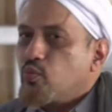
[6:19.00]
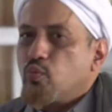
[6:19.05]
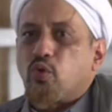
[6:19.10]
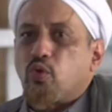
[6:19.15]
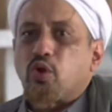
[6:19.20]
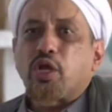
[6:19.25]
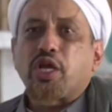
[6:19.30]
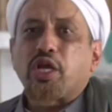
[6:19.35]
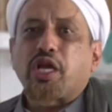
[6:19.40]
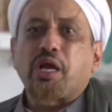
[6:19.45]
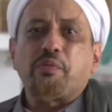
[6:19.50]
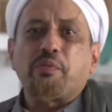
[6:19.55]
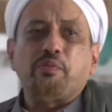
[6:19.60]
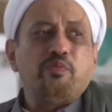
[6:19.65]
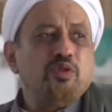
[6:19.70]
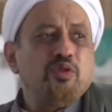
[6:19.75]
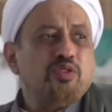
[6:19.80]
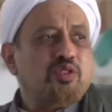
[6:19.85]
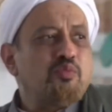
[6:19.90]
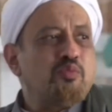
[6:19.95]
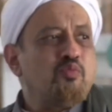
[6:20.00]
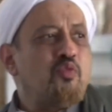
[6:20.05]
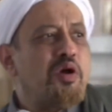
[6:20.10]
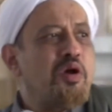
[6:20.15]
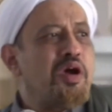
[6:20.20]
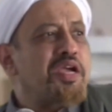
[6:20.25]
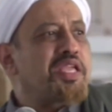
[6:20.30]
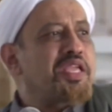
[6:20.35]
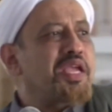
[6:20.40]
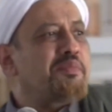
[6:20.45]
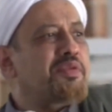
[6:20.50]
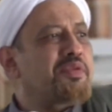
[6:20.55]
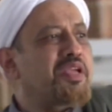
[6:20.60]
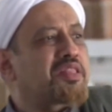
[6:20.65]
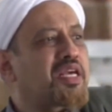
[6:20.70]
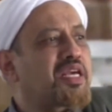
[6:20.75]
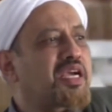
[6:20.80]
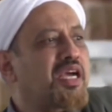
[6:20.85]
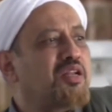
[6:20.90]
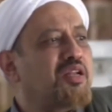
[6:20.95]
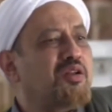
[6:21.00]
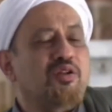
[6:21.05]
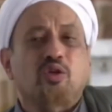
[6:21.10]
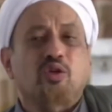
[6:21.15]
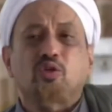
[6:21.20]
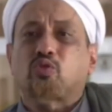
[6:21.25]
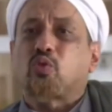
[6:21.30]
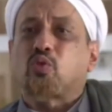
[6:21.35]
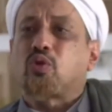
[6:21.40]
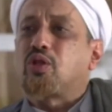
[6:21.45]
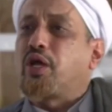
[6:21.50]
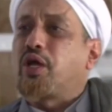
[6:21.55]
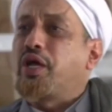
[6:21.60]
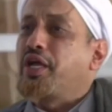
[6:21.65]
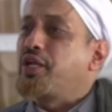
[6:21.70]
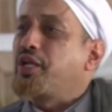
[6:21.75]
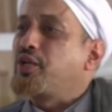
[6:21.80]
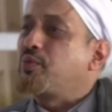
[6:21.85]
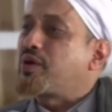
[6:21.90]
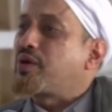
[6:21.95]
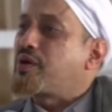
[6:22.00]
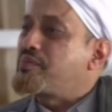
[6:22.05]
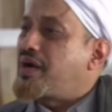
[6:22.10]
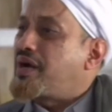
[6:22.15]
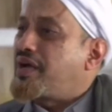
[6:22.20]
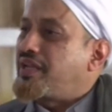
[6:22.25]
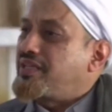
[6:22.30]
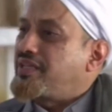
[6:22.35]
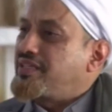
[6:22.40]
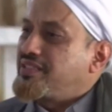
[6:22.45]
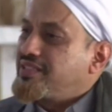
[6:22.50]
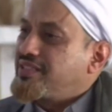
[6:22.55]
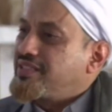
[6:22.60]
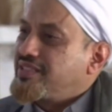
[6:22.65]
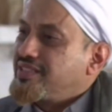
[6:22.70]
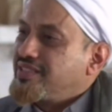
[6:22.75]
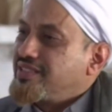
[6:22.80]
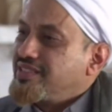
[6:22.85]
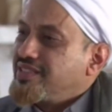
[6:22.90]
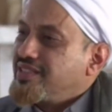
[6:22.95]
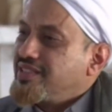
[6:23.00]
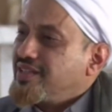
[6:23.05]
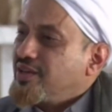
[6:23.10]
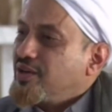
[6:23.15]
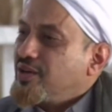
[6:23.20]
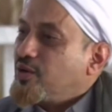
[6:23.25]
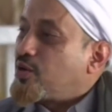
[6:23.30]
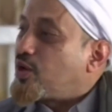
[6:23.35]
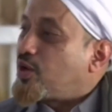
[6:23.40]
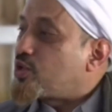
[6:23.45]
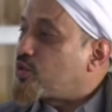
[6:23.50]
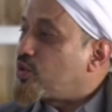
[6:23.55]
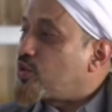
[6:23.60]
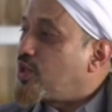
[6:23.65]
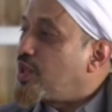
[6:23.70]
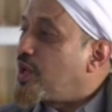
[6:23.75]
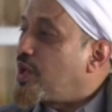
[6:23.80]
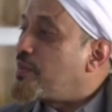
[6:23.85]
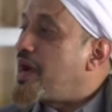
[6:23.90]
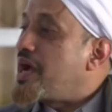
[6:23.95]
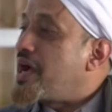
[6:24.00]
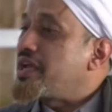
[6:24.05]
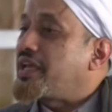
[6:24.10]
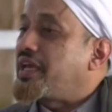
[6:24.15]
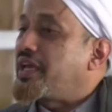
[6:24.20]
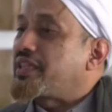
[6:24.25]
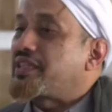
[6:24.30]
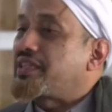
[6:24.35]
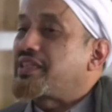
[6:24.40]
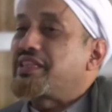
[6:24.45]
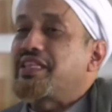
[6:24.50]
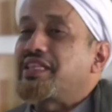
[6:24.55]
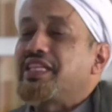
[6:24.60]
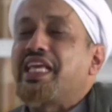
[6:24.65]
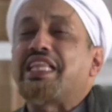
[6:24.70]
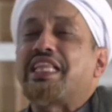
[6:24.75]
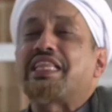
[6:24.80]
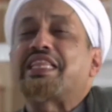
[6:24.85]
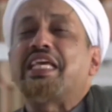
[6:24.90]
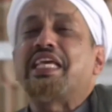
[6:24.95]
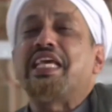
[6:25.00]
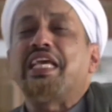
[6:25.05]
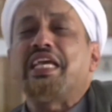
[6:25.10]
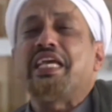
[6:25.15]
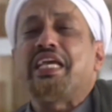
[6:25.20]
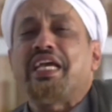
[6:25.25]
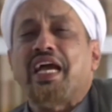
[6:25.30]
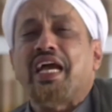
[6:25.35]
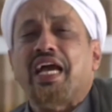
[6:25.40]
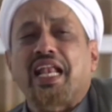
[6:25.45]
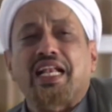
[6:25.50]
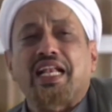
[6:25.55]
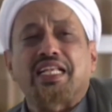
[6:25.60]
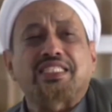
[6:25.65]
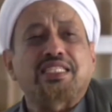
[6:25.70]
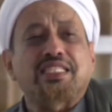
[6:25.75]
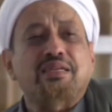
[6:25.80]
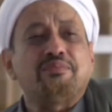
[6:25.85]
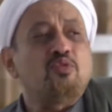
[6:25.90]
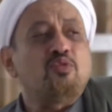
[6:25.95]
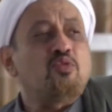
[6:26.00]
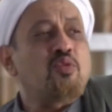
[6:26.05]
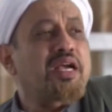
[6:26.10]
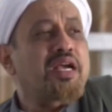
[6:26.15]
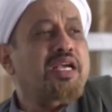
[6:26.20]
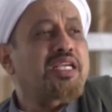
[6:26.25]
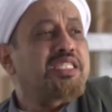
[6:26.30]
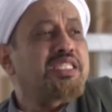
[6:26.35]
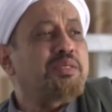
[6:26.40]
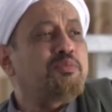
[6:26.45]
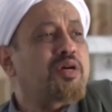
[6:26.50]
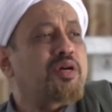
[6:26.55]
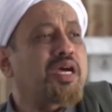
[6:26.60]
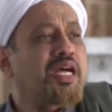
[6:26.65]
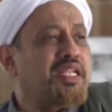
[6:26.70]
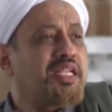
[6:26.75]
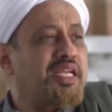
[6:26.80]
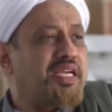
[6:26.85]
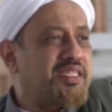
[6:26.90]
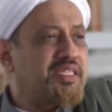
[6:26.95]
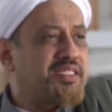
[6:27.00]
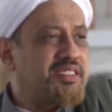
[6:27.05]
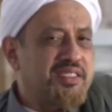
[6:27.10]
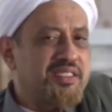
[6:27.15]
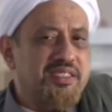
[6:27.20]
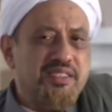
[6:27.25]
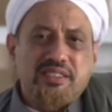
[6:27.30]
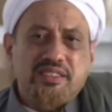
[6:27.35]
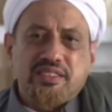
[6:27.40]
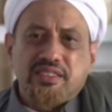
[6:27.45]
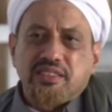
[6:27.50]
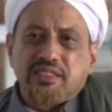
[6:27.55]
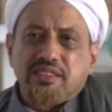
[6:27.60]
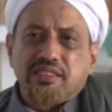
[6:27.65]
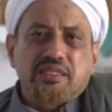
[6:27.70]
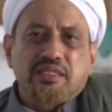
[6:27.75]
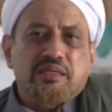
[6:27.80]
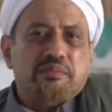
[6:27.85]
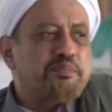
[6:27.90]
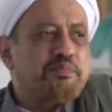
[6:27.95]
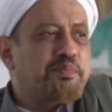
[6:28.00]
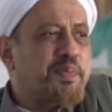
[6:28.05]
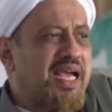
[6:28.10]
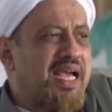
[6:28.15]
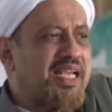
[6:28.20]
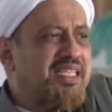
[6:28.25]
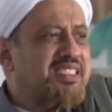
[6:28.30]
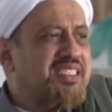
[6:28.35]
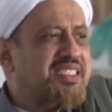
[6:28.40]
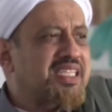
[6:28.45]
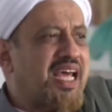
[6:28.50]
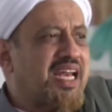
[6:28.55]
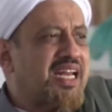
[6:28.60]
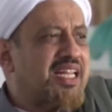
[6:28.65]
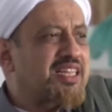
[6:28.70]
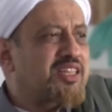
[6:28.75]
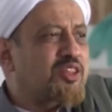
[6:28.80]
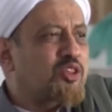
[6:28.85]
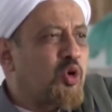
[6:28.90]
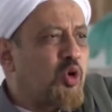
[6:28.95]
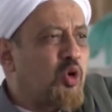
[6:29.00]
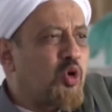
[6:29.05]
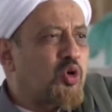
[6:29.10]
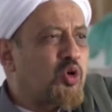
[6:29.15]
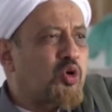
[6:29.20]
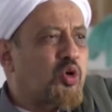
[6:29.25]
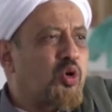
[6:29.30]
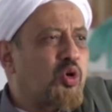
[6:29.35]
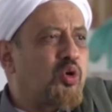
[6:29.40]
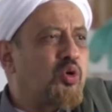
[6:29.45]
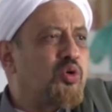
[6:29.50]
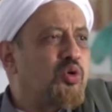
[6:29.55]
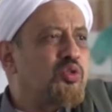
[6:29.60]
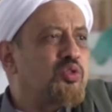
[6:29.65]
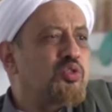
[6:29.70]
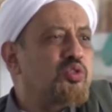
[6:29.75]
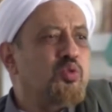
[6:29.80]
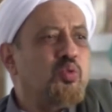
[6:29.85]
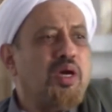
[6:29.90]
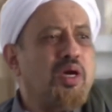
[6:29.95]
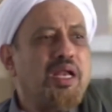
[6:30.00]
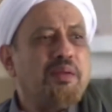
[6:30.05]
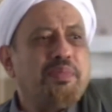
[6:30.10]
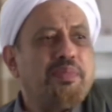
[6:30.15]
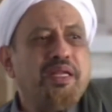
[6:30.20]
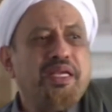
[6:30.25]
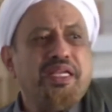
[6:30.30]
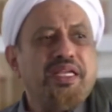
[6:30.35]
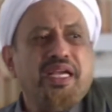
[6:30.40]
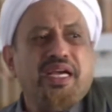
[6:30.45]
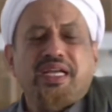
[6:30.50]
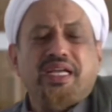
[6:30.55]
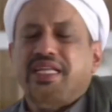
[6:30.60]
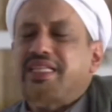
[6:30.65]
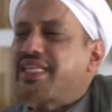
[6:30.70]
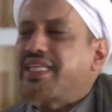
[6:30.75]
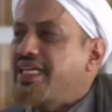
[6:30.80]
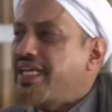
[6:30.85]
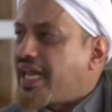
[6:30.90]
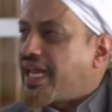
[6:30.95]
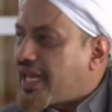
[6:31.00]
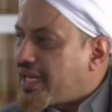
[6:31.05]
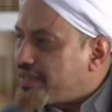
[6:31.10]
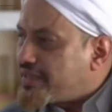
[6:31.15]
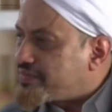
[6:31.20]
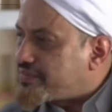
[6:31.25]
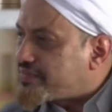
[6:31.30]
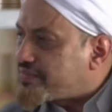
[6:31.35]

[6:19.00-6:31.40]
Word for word: Mereka semuanya menyatakan Rasulullah hidup kembali. Rasulullah bangkit, ditinggal semua kesibukannya. Pasar, toko, jual belinya ditinggal.